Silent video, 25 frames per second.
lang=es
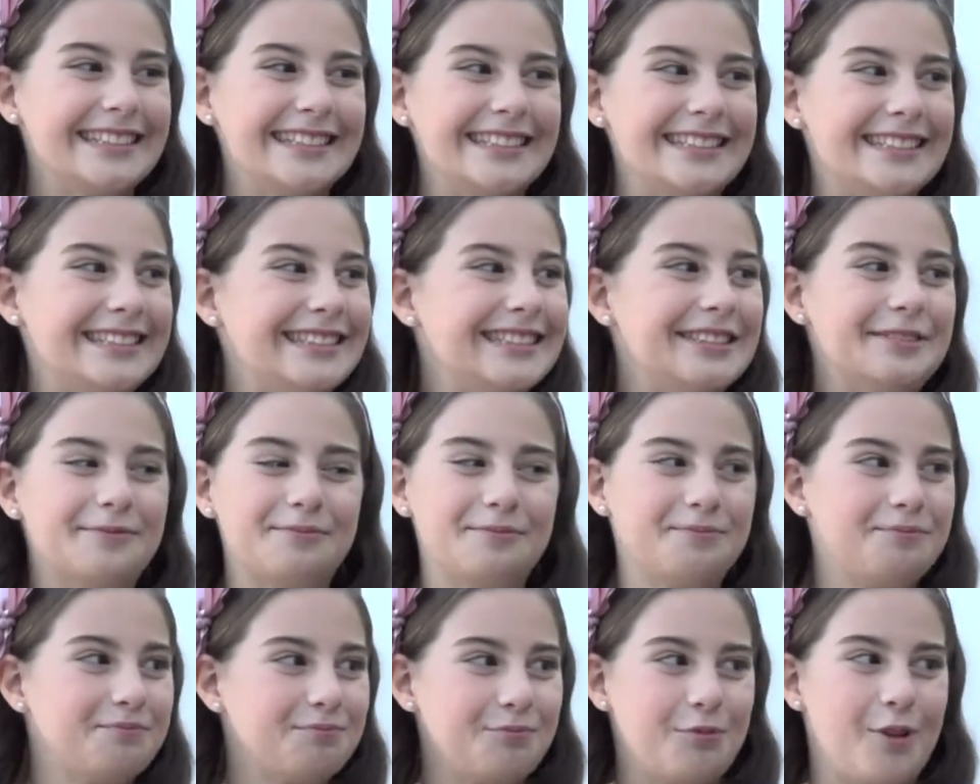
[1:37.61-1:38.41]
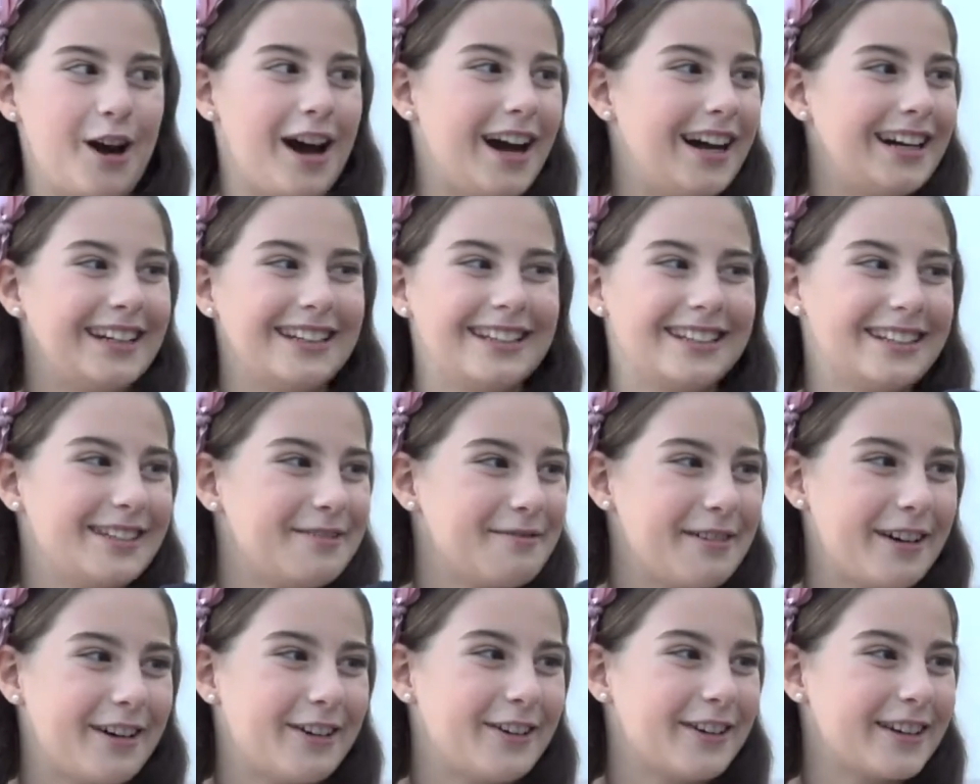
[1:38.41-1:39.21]
y buah,
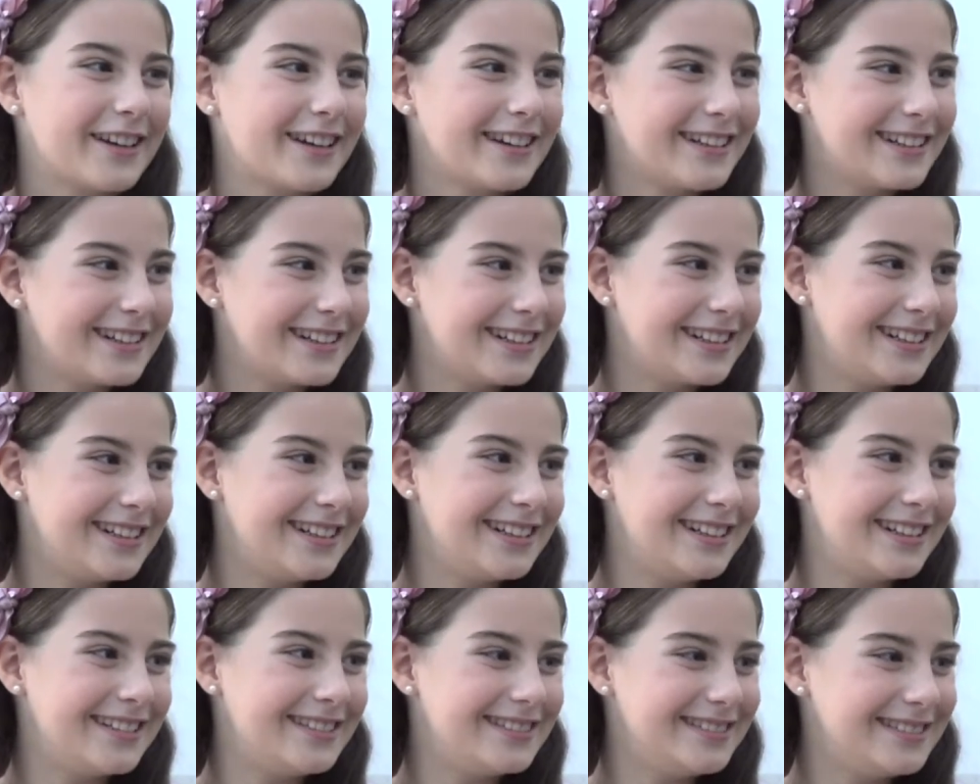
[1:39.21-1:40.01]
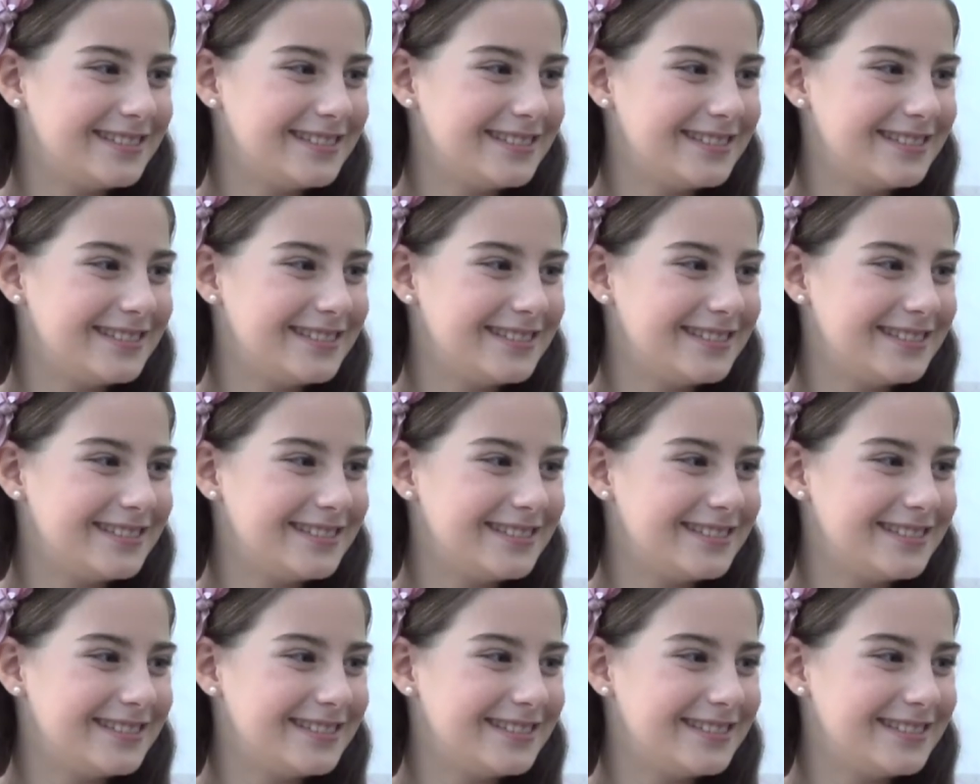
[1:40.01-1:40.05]
más que sea fallas